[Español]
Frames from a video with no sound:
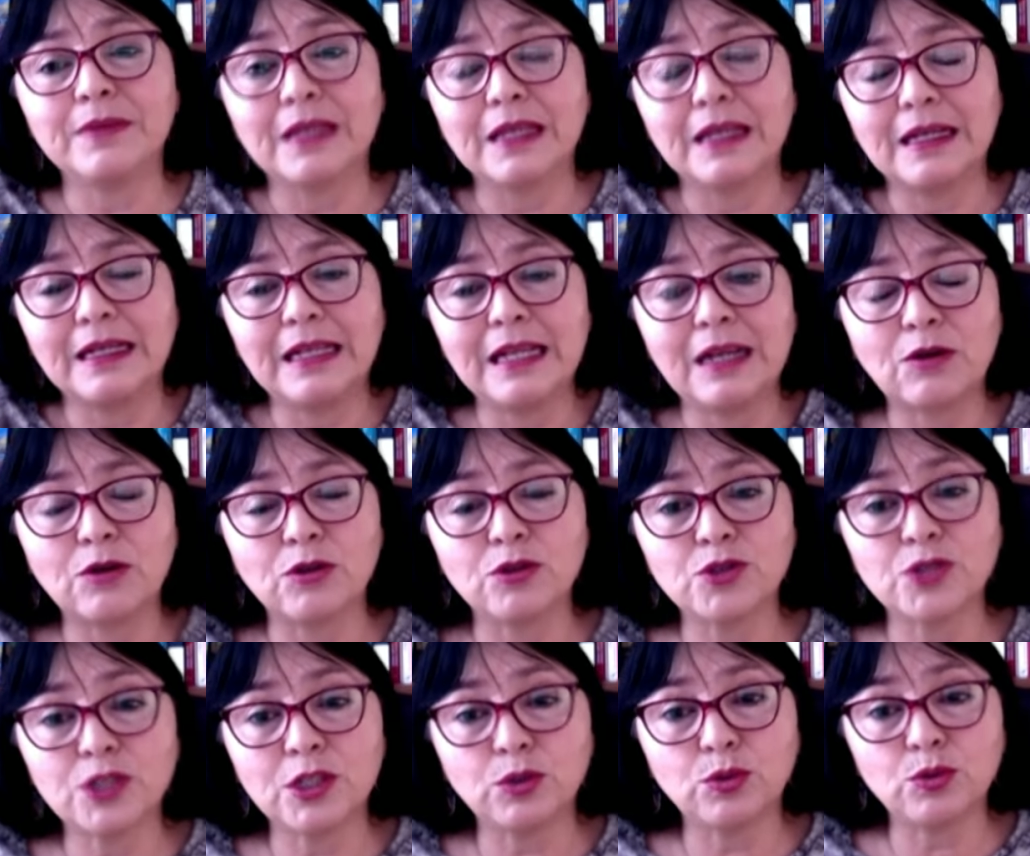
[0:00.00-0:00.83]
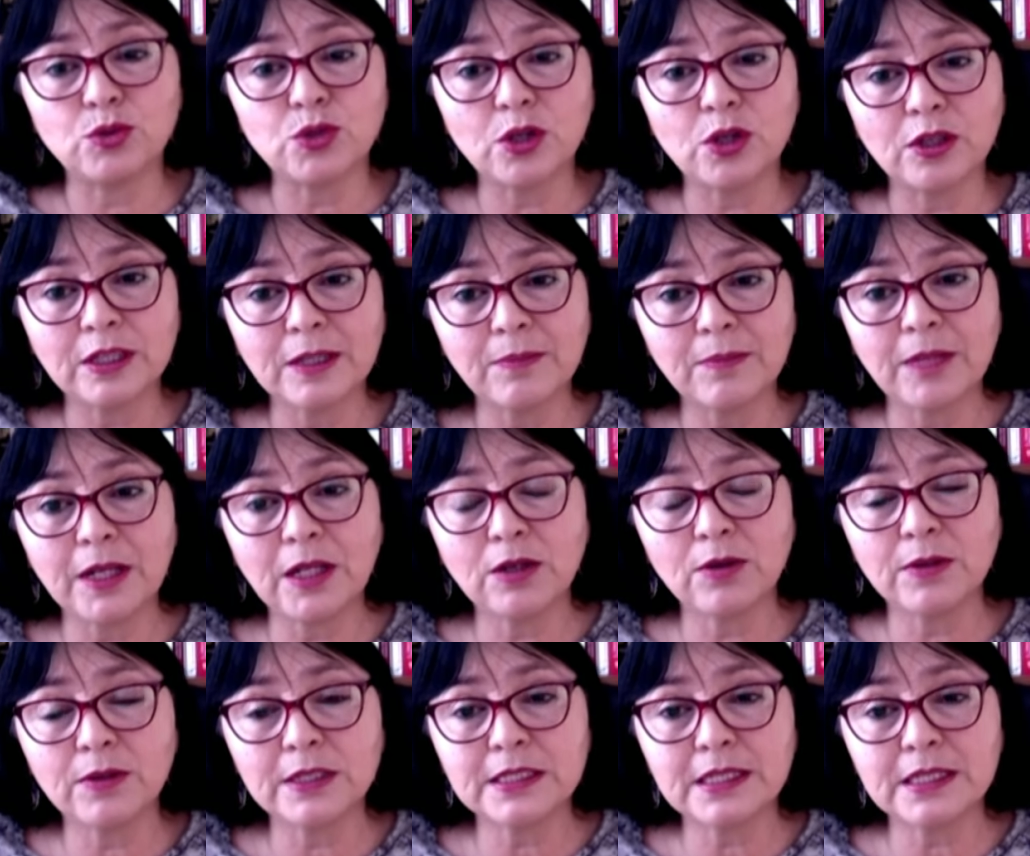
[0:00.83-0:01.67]
la constitución de
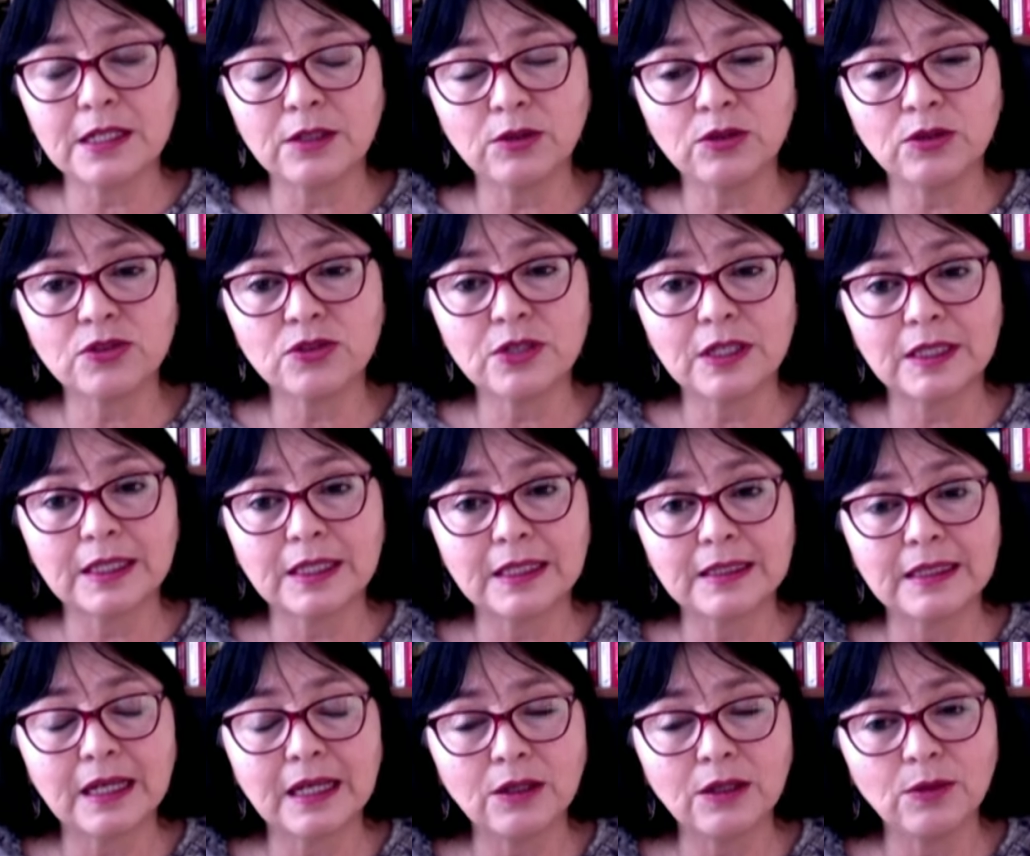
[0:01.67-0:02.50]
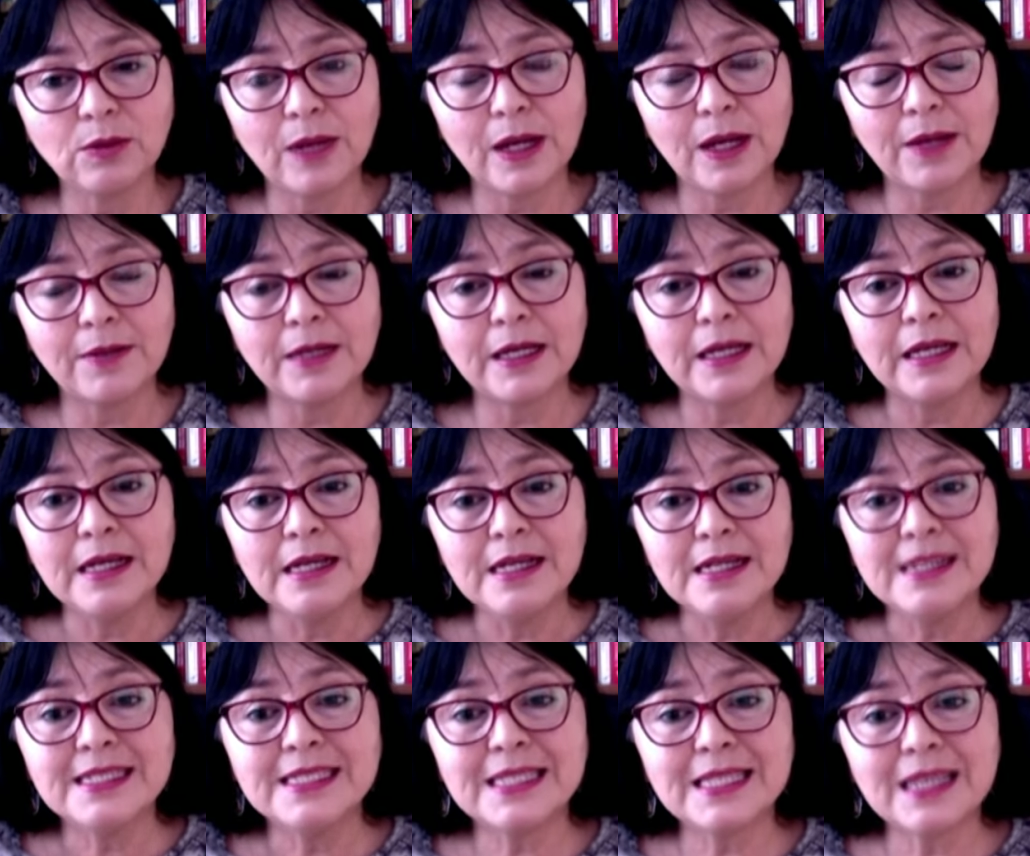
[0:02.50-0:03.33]
1979
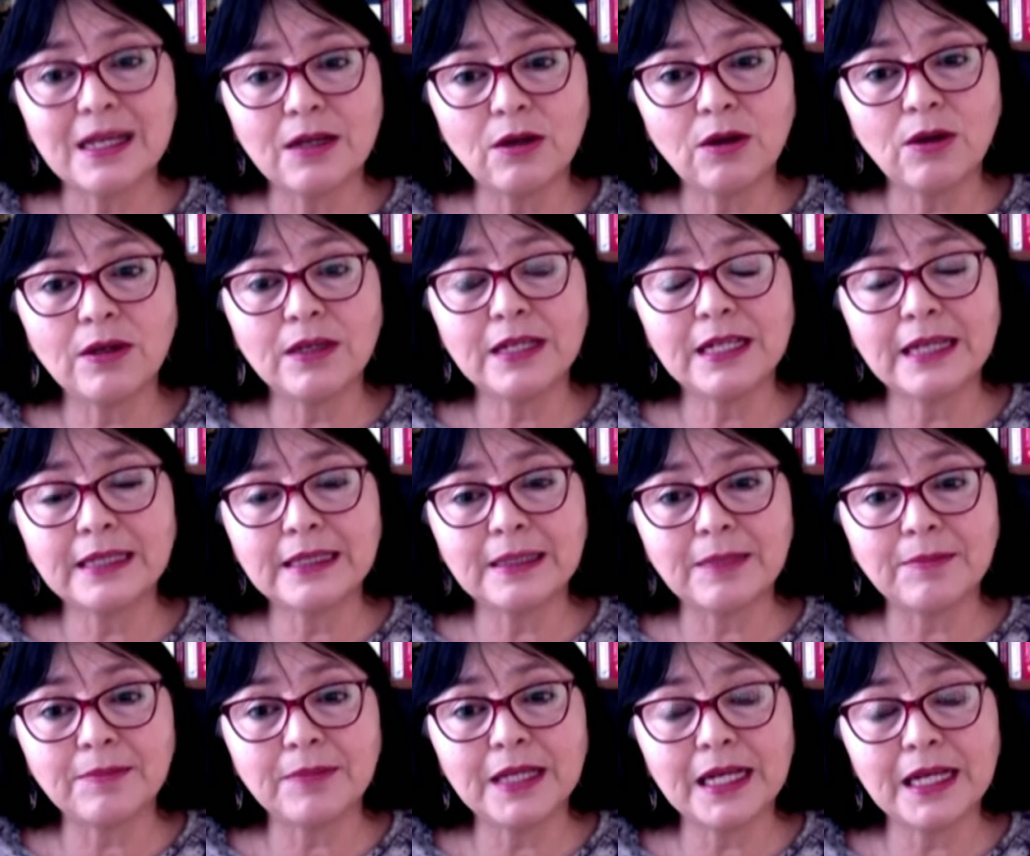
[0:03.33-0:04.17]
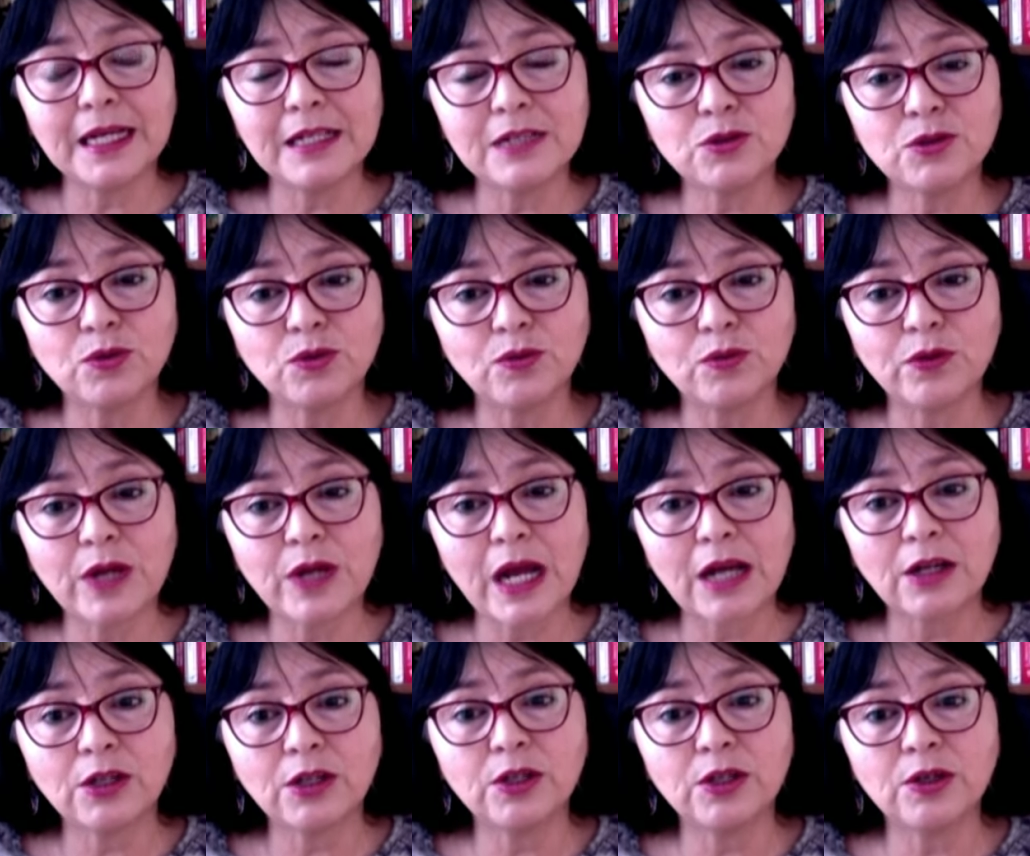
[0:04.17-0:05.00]
se logra también el
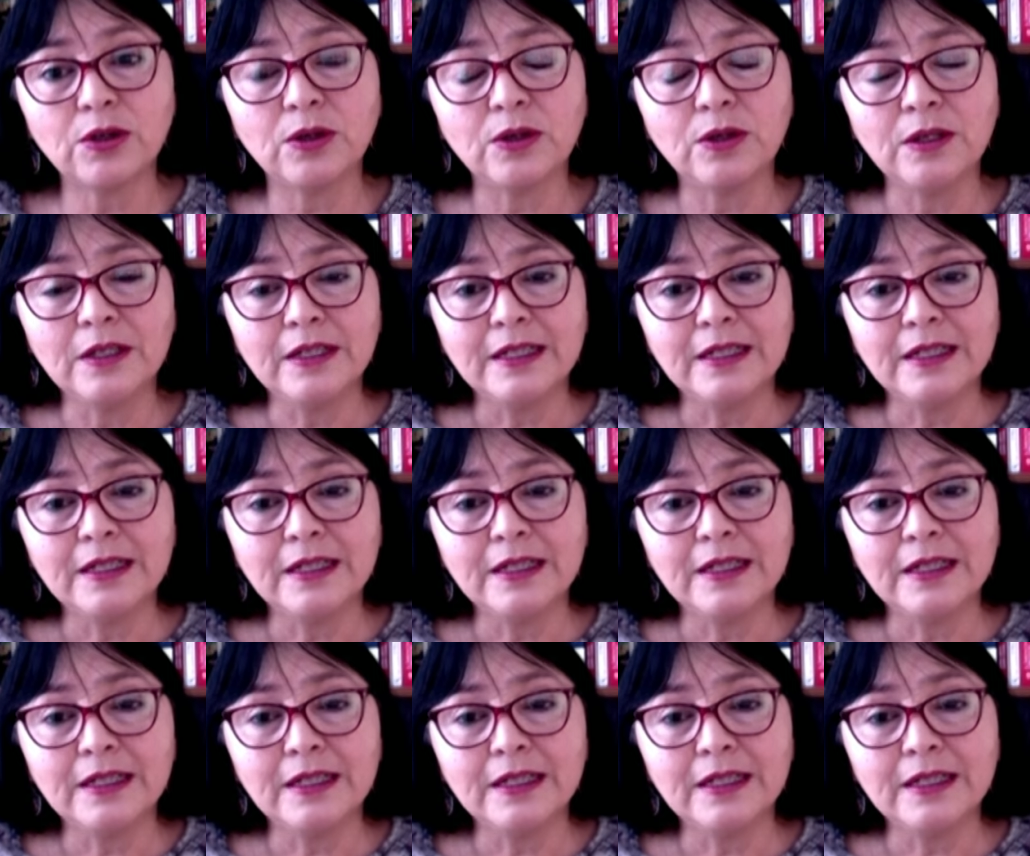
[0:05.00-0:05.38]
sufragio